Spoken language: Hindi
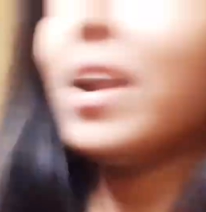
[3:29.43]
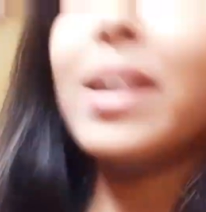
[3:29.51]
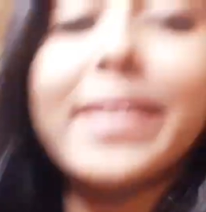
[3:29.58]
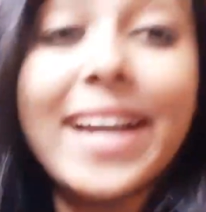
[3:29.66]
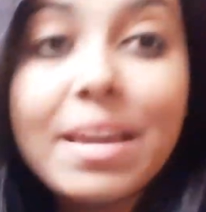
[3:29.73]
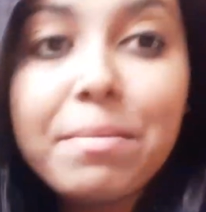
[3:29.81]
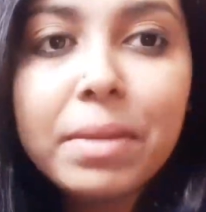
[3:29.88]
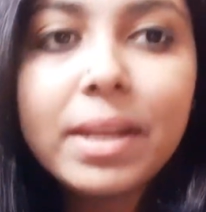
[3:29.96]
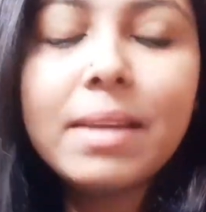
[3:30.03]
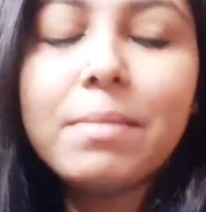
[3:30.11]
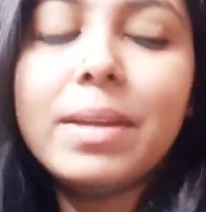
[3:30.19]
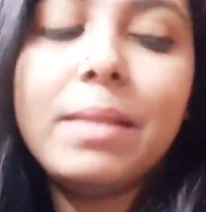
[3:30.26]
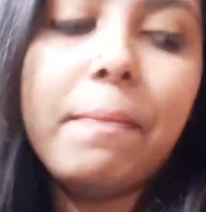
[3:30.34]
टाइम ही
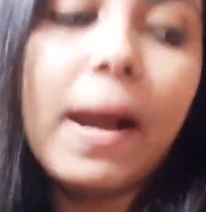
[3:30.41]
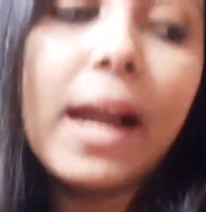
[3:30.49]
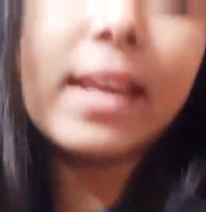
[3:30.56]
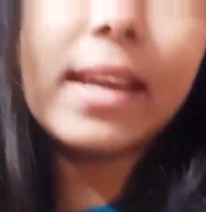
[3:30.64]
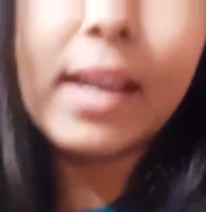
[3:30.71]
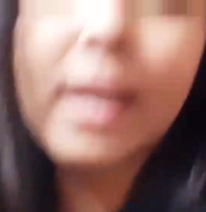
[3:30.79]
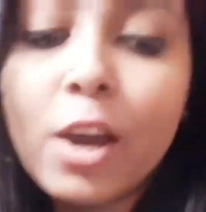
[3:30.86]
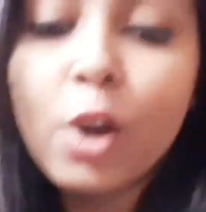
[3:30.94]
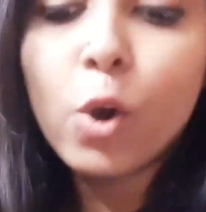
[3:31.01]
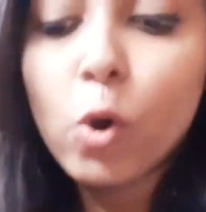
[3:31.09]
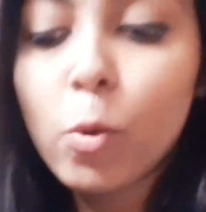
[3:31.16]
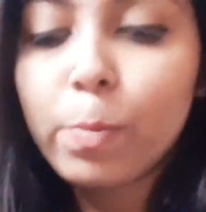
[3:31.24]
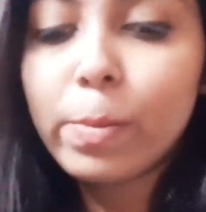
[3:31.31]
नहीं मिल पा रही है
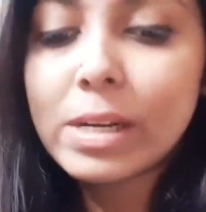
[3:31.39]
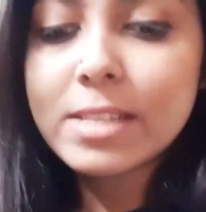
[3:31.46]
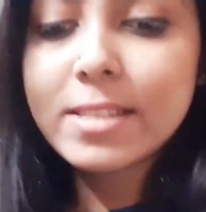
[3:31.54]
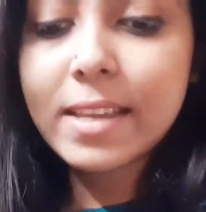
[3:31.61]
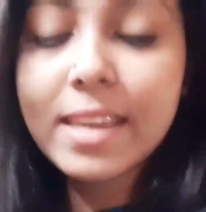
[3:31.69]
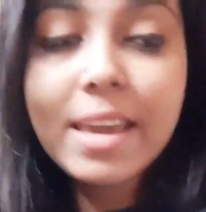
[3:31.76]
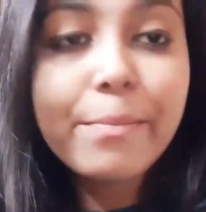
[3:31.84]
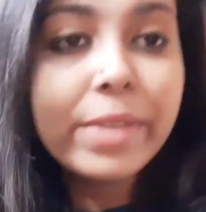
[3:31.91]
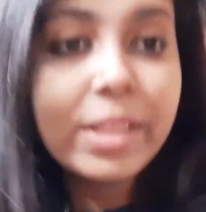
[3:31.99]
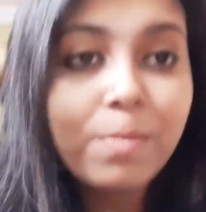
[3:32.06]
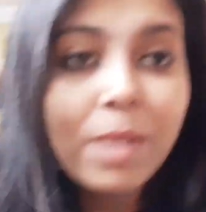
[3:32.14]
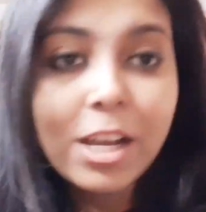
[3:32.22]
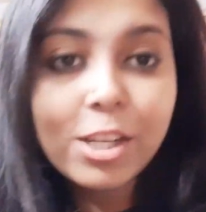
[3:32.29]
ऊपर से ये
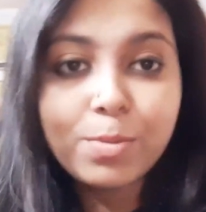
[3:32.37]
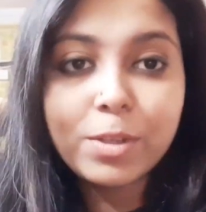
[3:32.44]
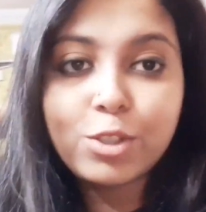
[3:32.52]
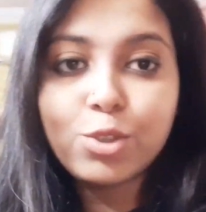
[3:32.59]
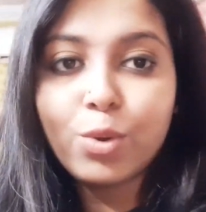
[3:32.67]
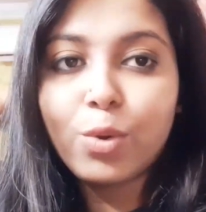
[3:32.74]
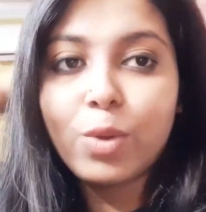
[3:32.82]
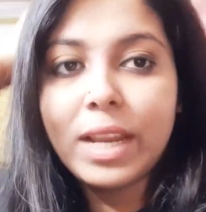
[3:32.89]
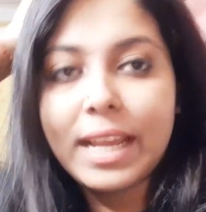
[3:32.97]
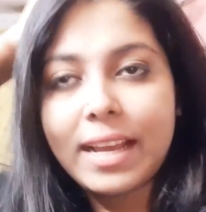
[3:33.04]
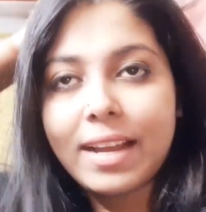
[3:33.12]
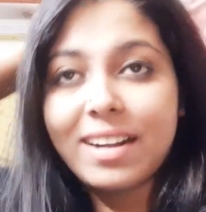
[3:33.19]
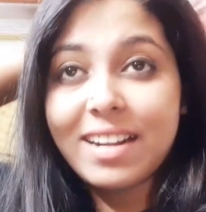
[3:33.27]
बदमाश बच्चों को
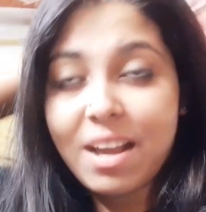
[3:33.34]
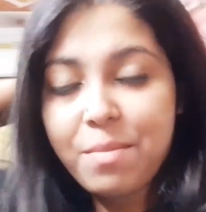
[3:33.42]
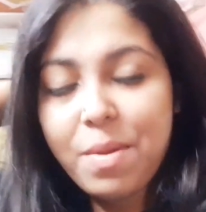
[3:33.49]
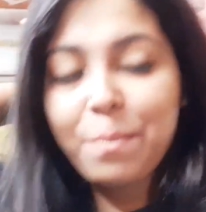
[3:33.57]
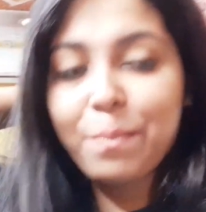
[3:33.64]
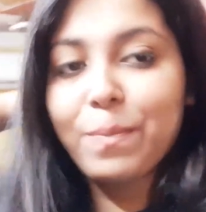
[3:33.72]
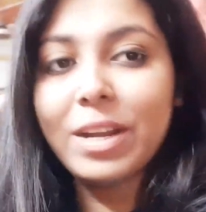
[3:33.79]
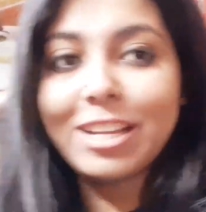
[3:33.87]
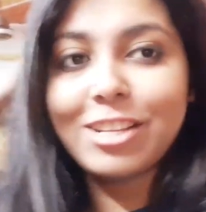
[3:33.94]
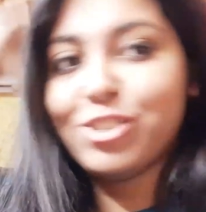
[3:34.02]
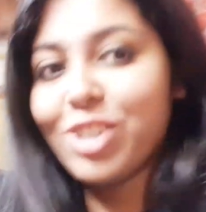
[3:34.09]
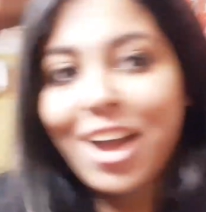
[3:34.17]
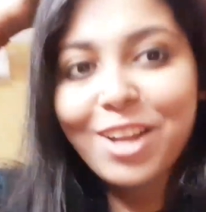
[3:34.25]
लेकर ना मैं
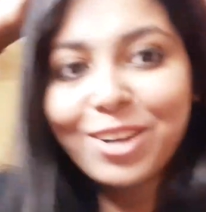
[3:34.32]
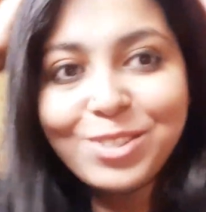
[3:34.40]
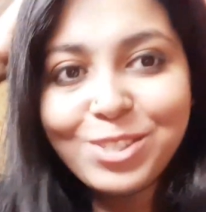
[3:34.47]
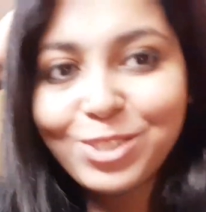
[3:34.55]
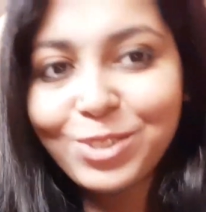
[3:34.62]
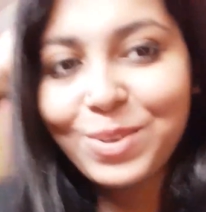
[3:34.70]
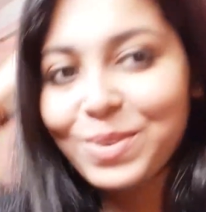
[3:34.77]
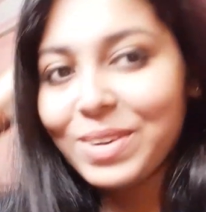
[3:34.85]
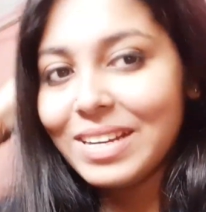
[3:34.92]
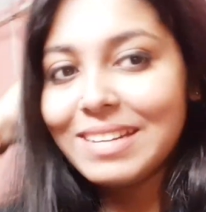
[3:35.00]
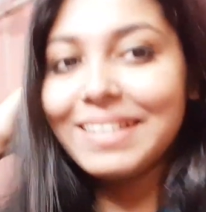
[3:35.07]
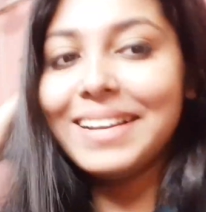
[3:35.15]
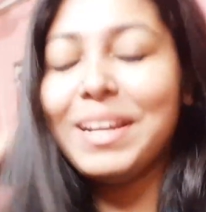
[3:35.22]
परेशान हो चुकी हूँ
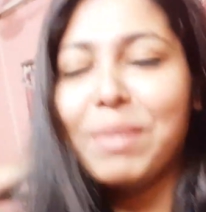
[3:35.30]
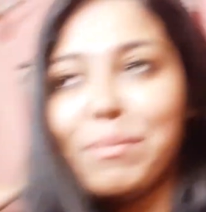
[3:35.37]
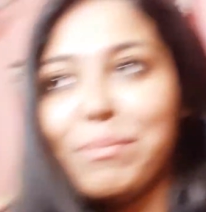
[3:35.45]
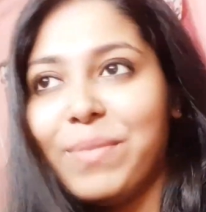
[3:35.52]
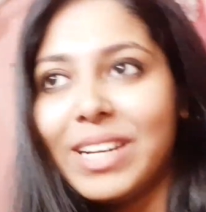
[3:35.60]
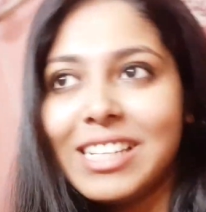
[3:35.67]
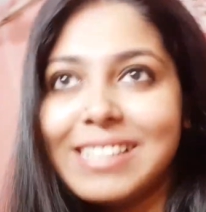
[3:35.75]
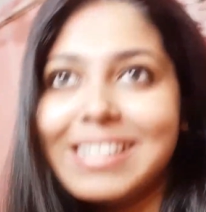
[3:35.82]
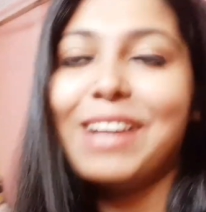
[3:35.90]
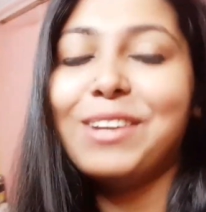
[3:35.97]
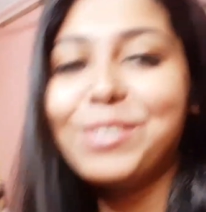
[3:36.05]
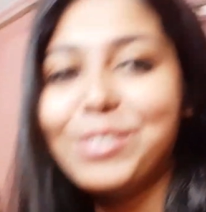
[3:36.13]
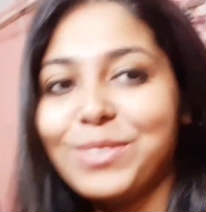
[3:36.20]
लिटरली मैं
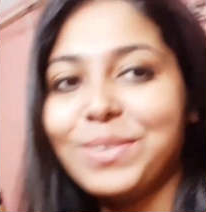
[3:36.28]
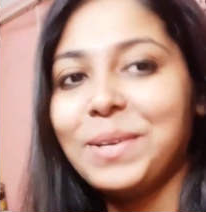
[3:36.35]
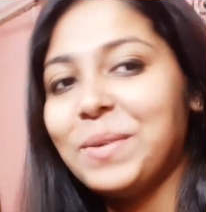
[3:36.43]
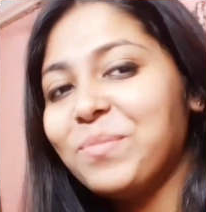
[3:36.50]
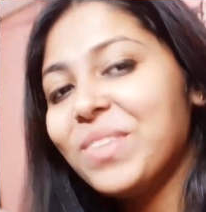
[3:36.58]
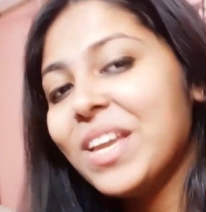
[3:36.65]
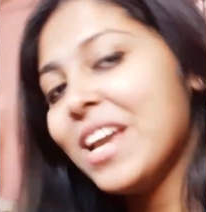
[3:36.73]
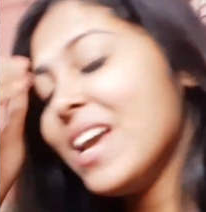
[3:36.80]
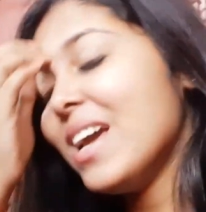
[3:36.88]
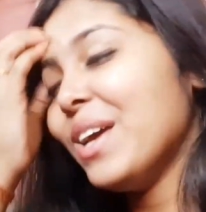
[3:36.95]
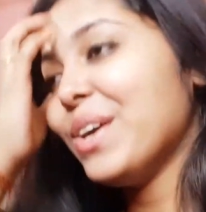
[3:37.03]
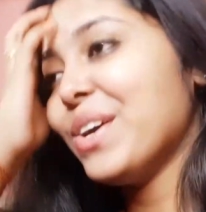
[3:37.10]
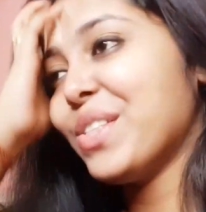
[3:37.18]
परेशान हो चुकी हूँ
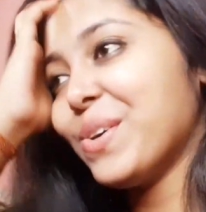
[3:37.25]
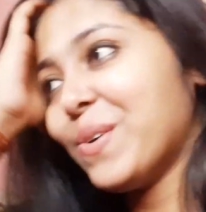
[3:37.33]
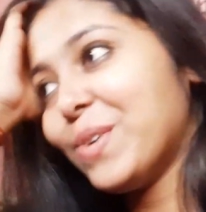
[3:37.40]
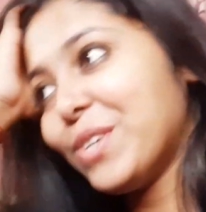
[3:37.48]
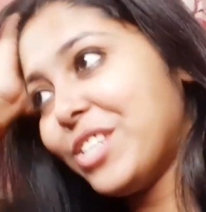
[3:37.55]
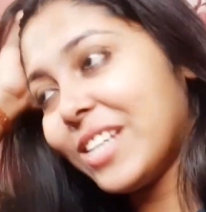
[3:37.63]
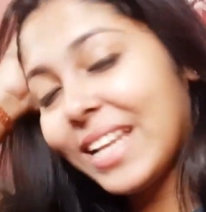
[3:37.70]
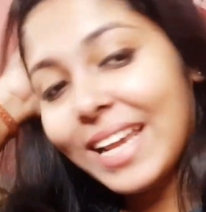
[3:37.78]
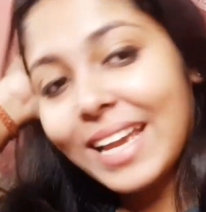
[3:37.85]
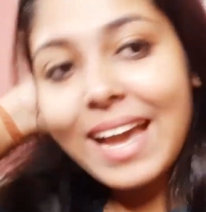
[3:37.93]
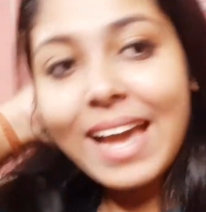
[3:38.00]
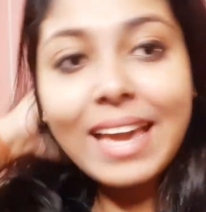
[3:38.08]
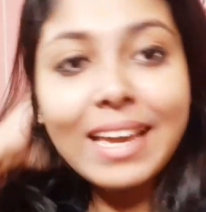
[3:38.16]
तो चलिए
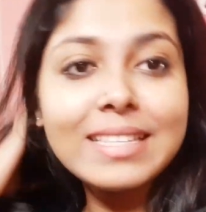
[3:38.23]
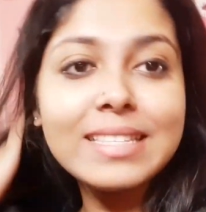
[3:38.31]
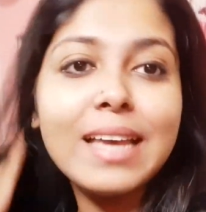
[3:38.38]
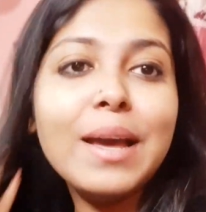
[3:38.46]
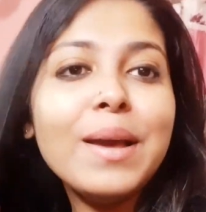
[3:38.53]
गाइज